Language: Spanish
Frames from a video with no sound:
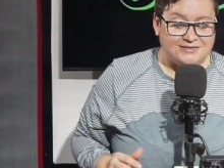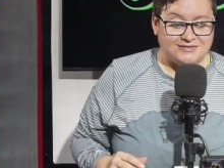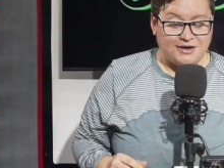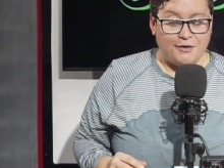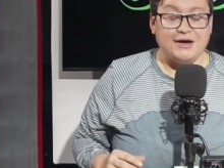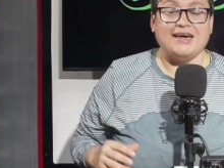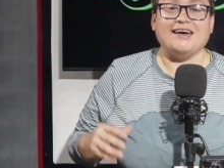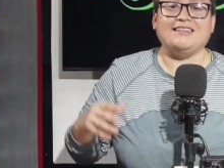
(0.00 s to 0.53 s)

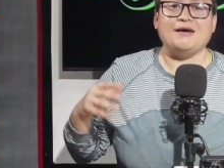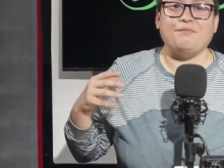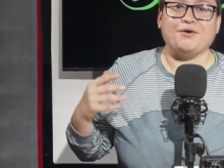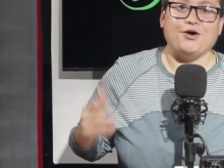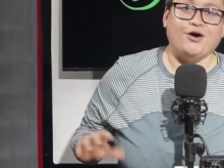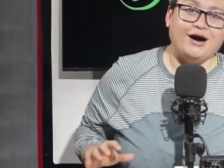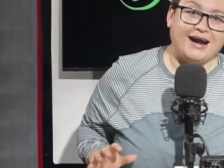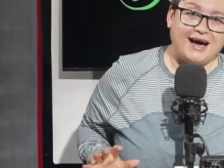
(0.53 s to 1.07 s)
Saben que este
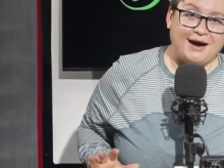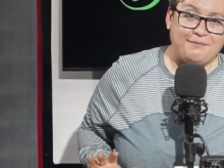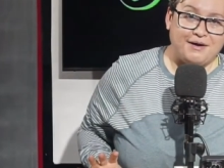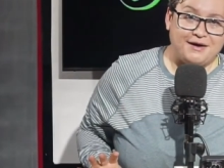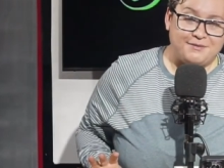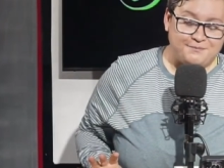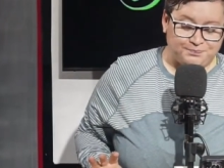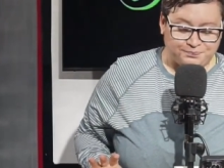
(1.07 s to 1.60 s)

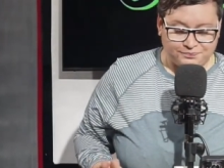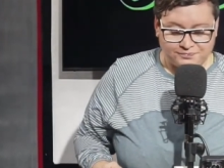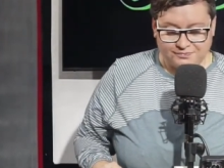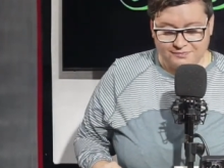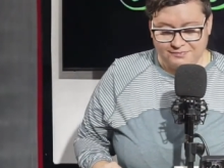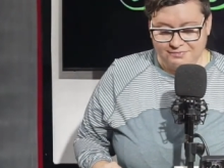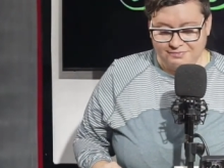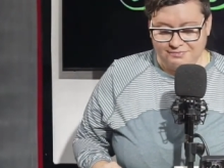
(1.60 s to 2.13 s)
programa
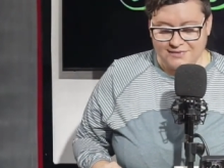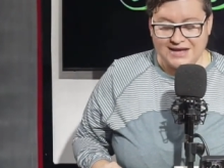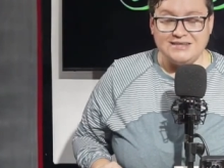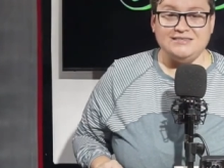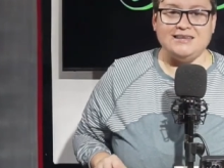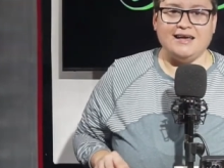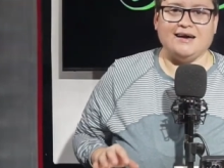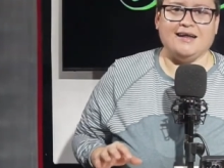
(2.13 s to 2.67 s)

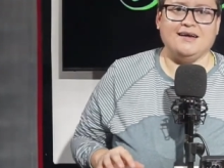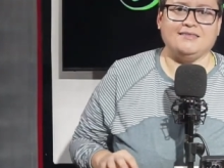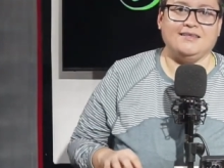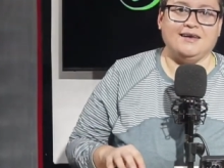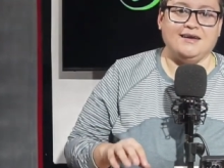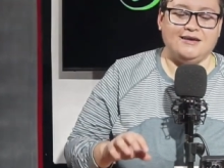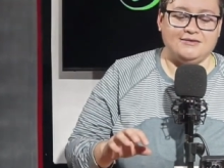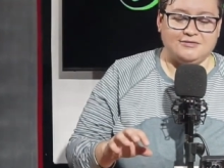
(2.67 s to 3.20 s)
se
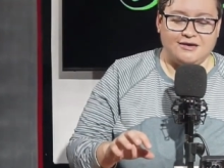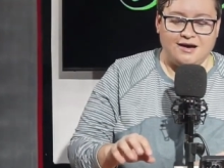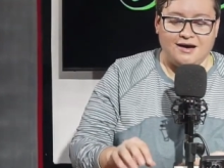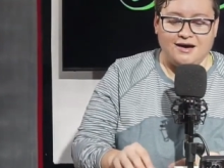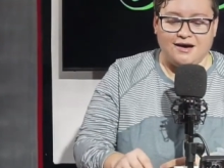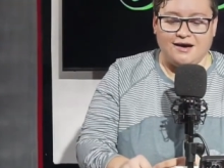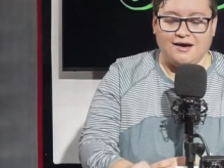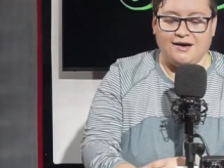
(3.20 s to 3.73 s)

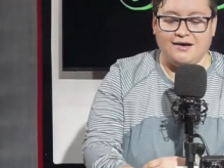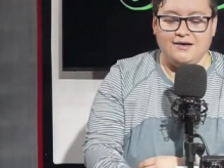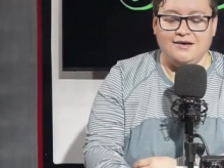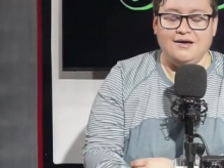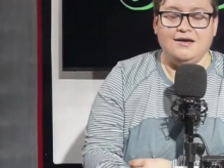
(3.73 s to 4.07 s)
caracteriza